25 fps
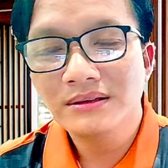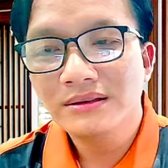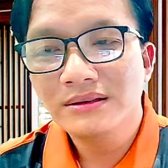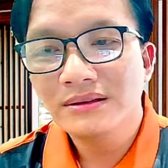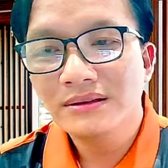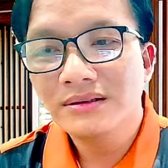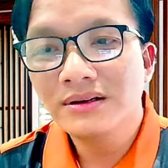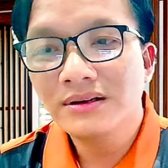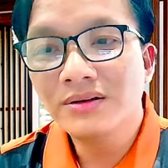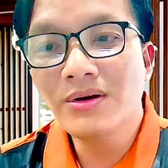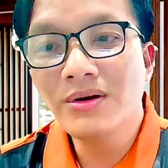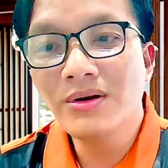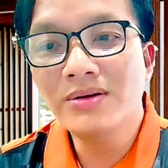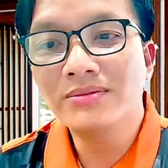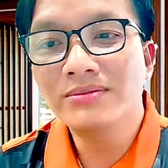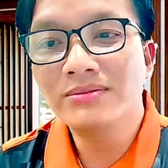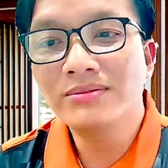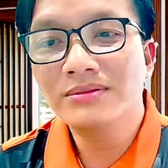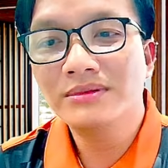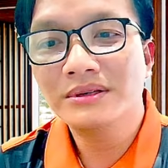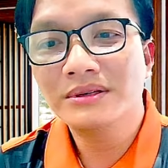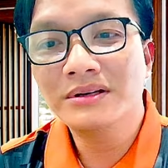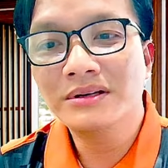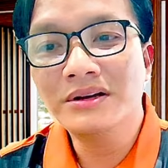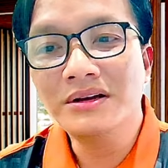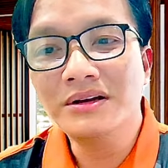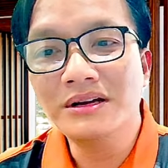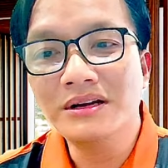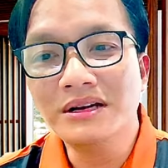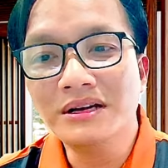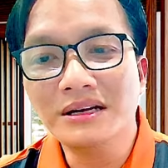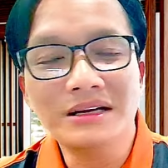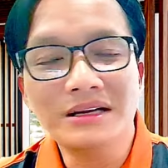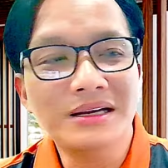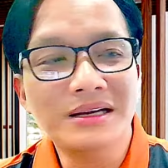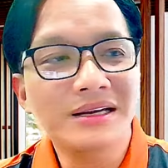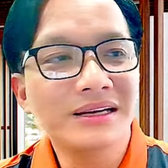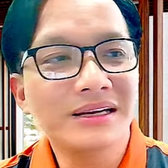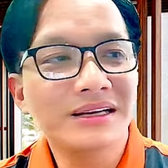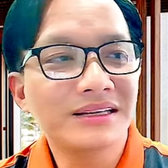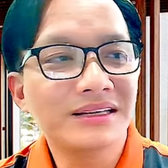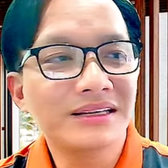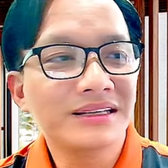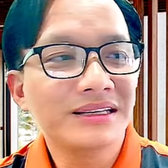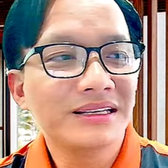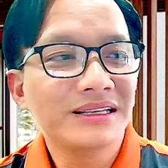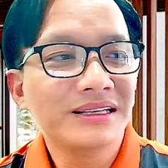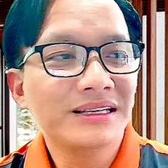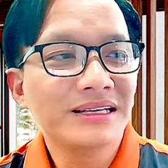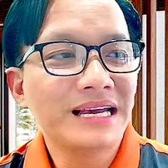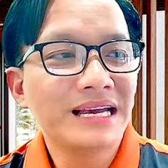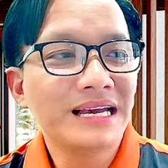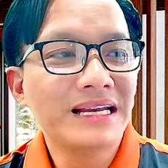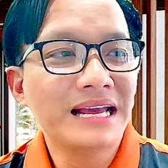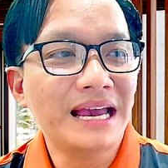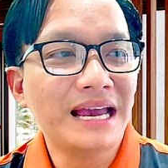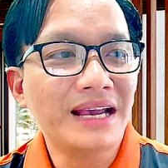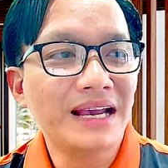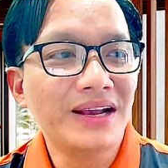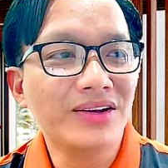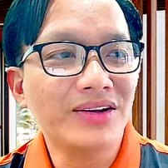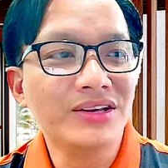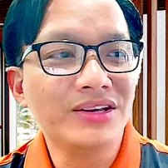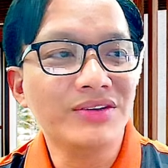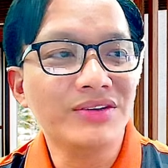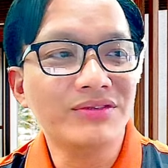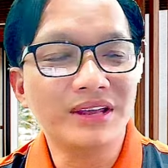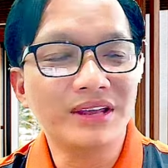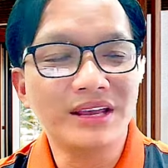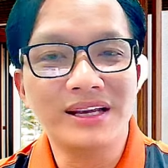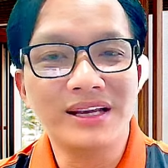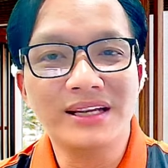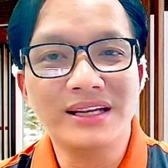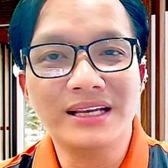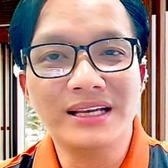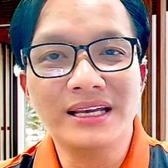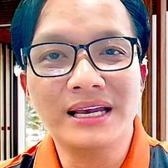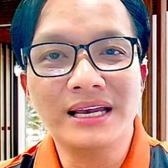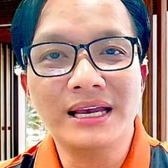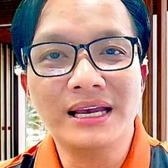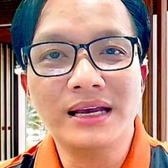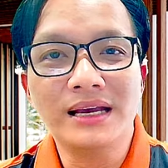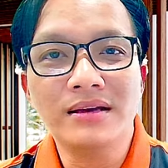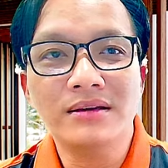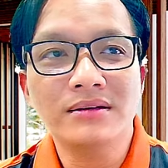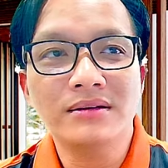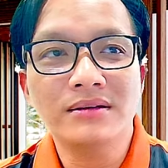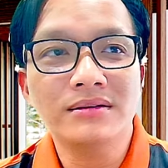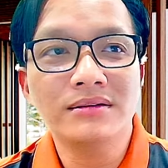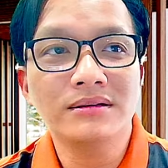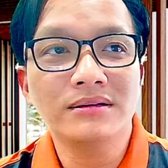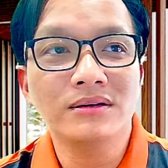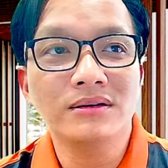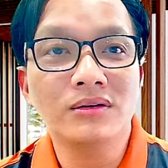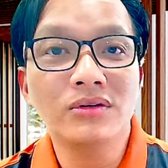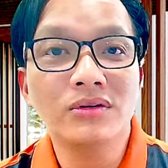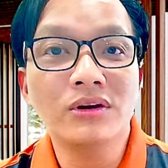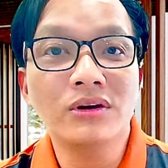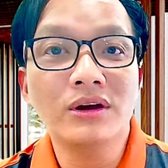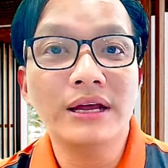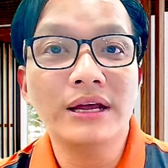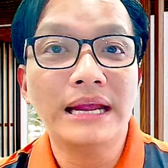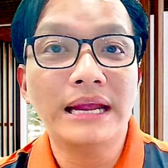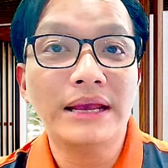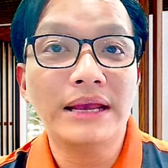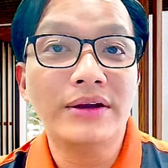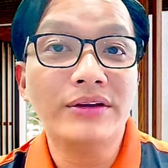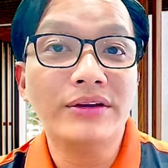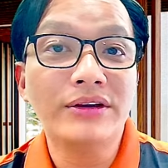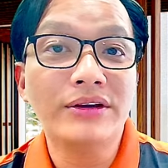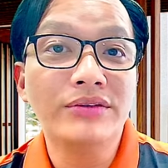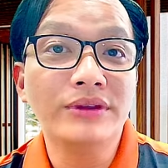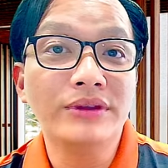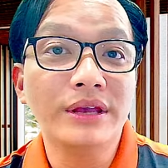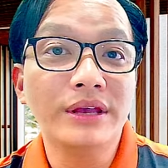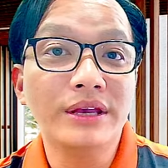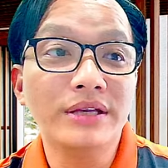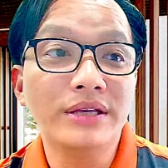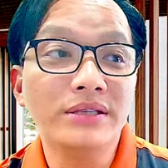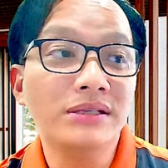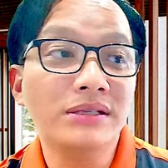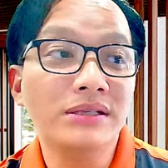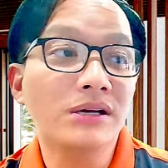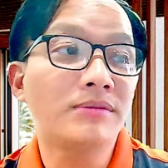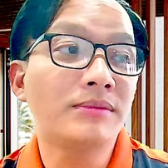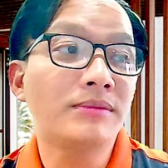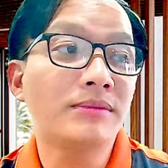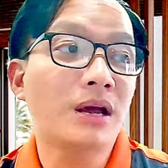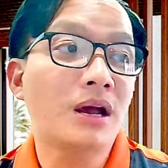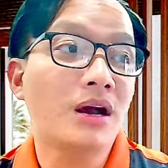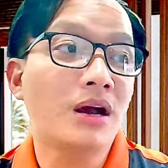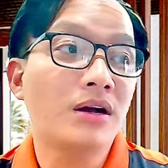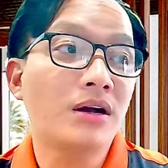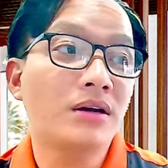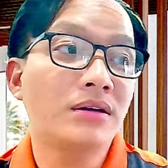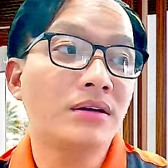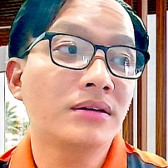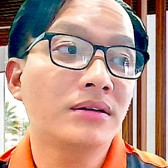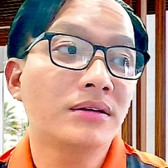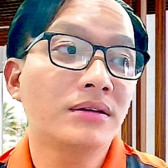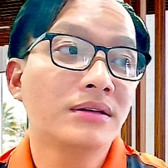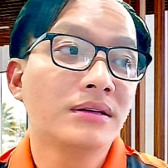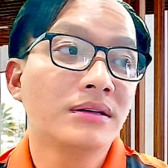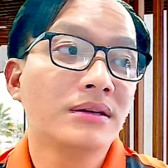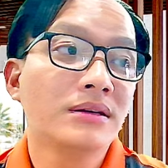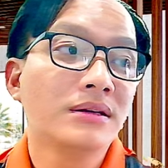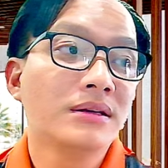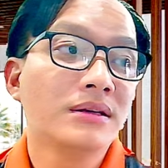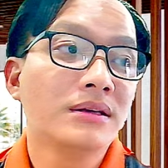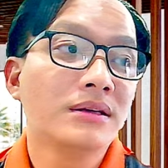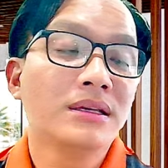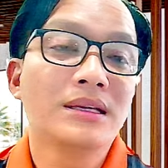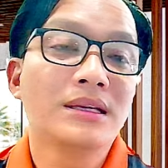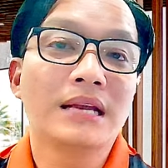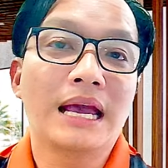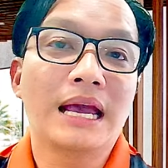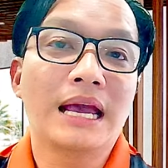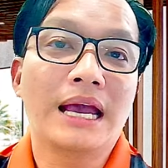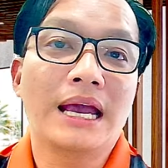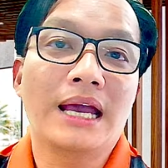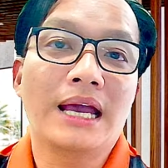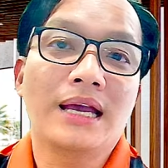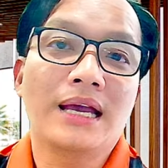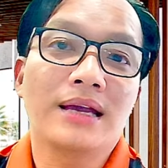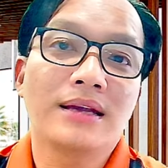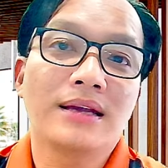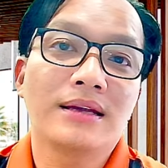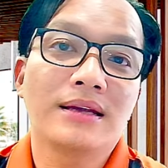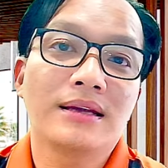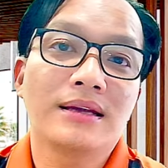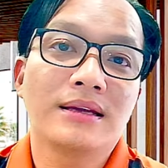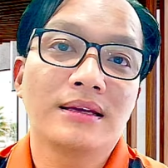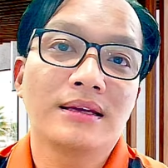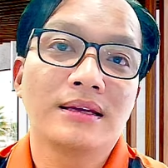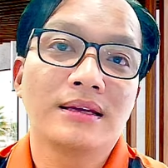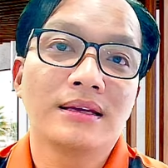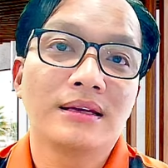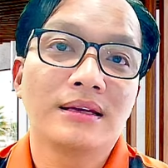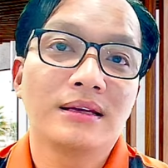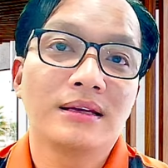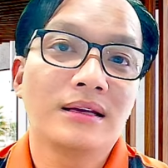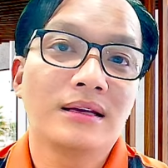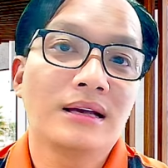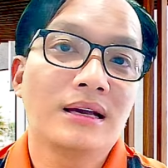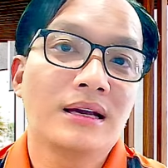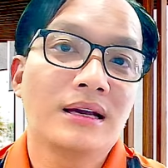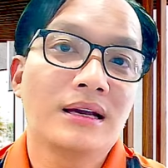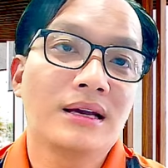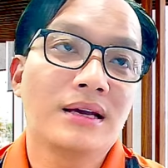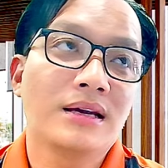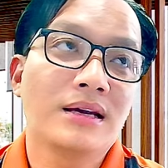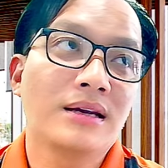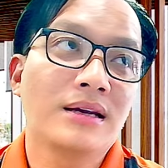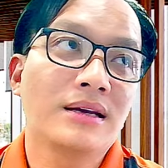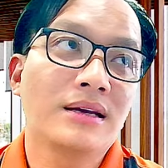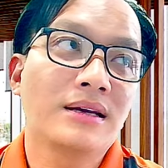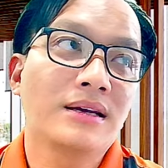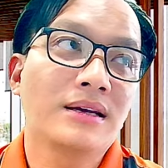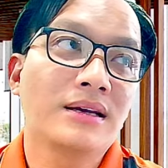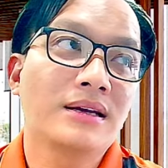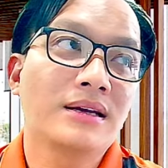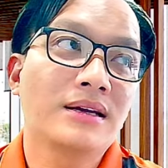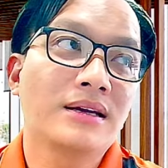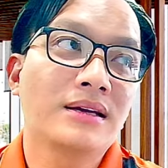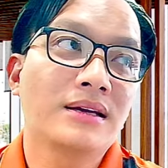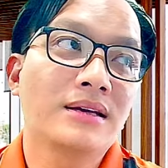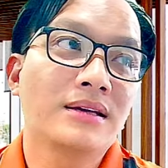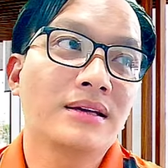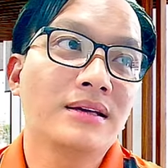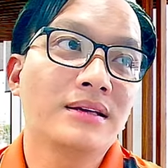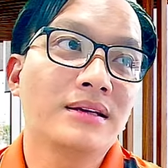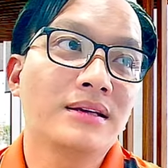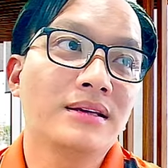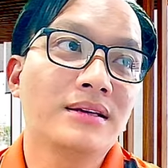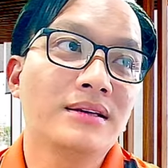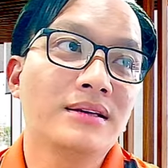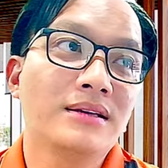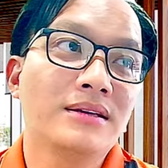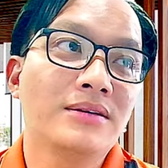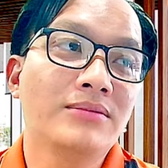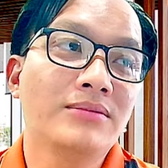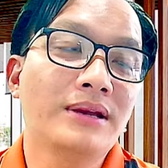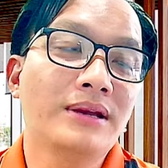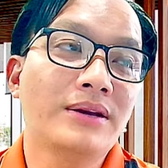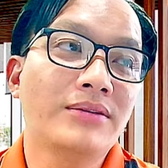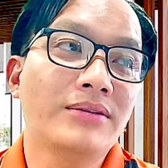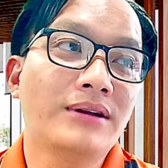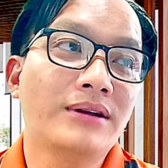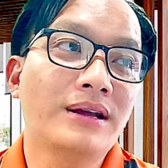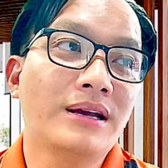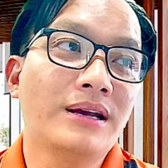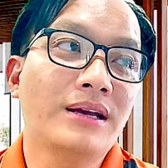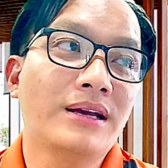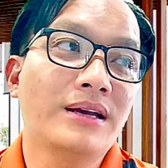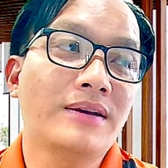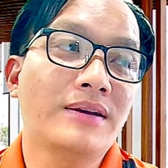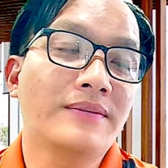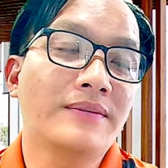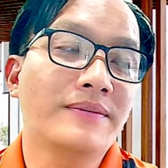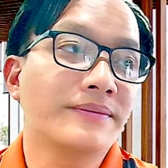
đúng không nó nói rằng à, anh hai có nhiều tiền kia hack ủa nói anh hai có nhiều tiền sao hôm nọ là à, giống kiểu là